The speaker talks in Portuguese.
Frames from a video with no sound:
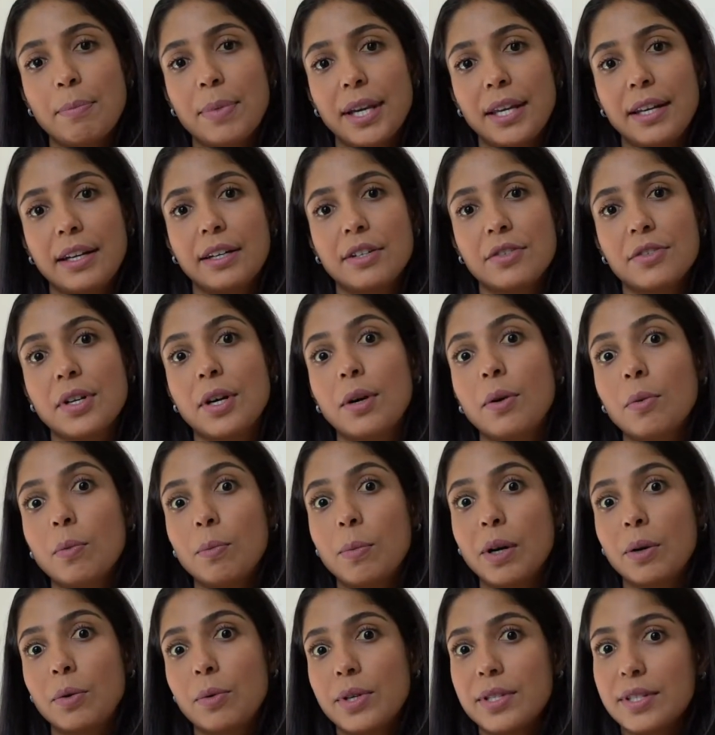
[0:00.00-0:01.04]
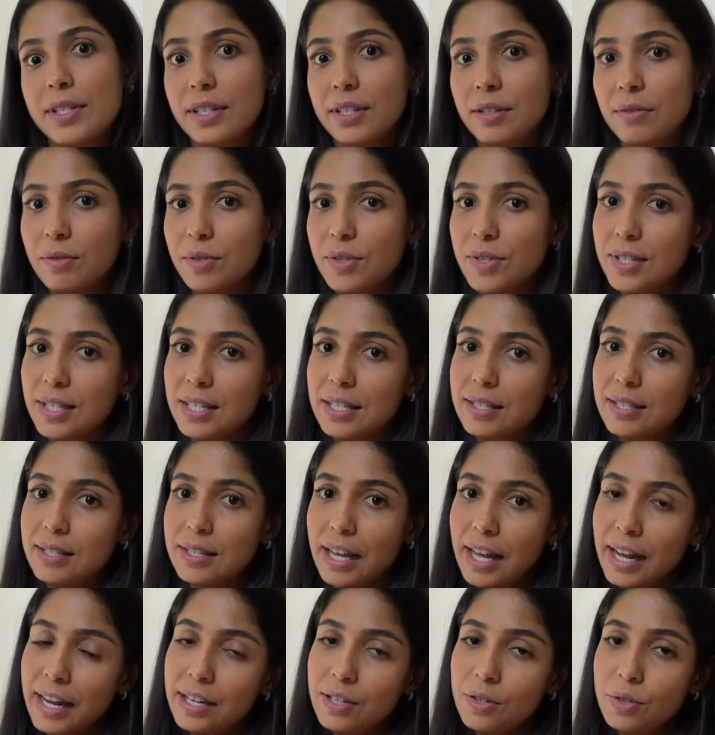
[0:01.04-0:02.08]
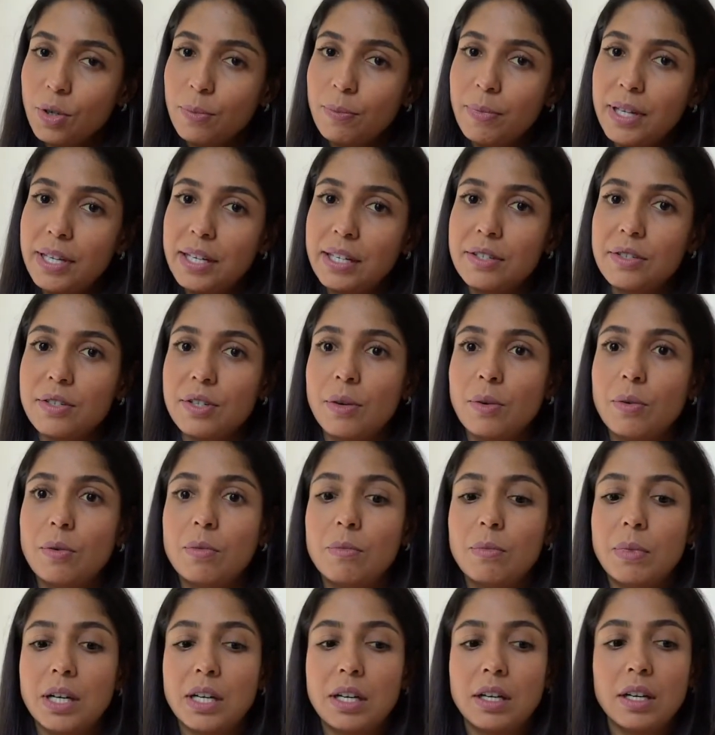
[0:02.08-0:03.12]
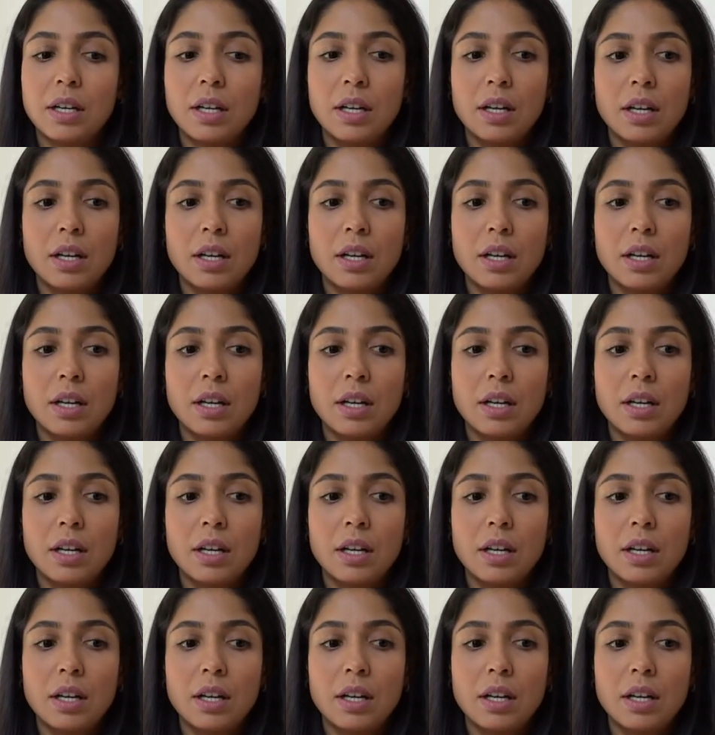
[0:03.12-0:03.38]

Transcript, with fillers: perante alguma coisa que você sente ou perante alguma